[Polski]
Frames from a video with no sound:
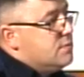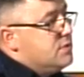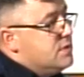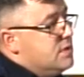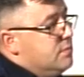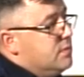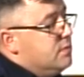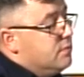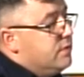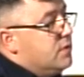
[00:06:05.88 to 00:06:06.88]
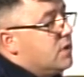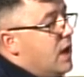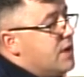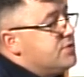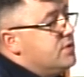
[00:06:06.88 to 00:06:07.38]
z tym. No mówię, no
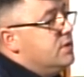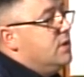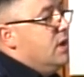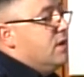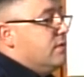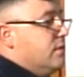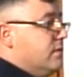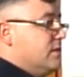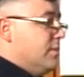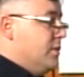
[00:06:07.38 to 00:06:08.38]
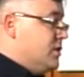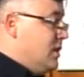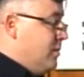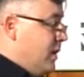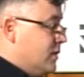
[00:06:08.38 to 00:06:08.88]
każdy y, w
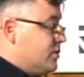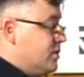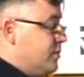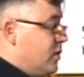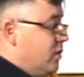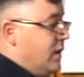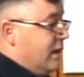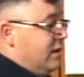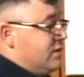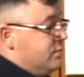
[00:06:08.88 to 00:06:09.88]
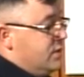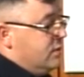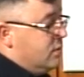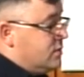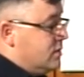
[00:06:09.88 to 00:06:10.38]
zamyśle ma szybko, jak najszybciej
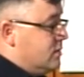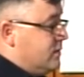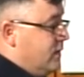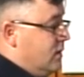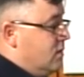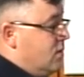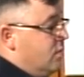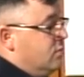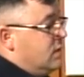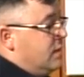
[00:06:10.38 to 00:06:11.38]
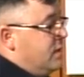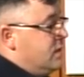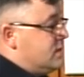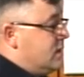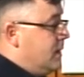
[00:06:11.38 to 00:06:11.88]
dotrzeć do swojego grobu na
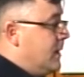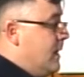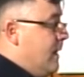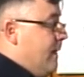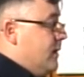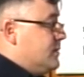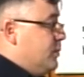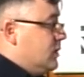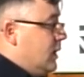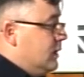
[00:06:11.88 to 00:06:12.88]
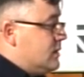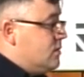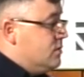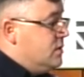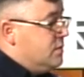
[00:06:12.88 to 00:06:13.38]
miejsce e, spotkania z
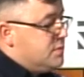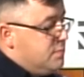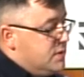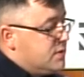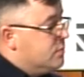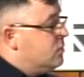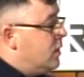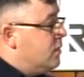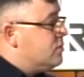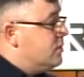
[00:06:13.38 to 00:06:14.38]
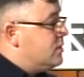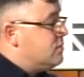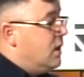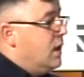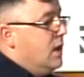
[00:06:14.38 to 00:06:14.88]
rodziną, z bliskim, która już
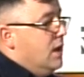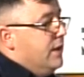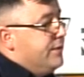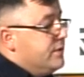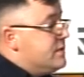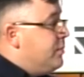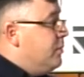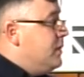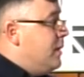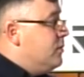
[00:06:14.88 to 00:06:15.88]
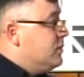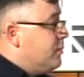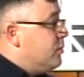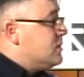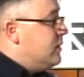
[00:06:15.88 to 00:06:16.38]
odeszła. No i zapominamy o tych
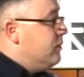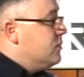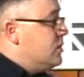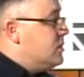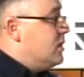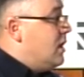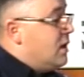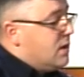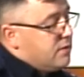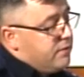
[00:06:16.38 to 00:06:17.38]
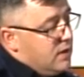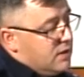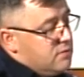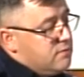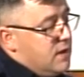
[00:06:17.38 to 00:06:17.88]
podstawowych rzeczach, a chwila
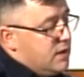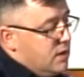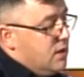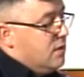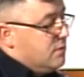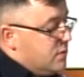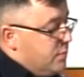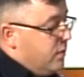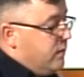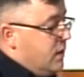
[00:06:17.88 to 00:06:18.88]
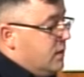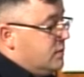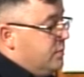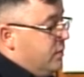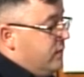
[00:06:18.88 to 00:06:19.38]
nieuwagi typowa,
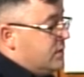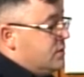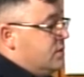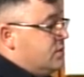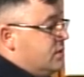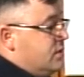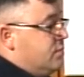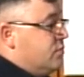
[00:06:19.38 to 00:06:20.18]
typowa rzecz, że może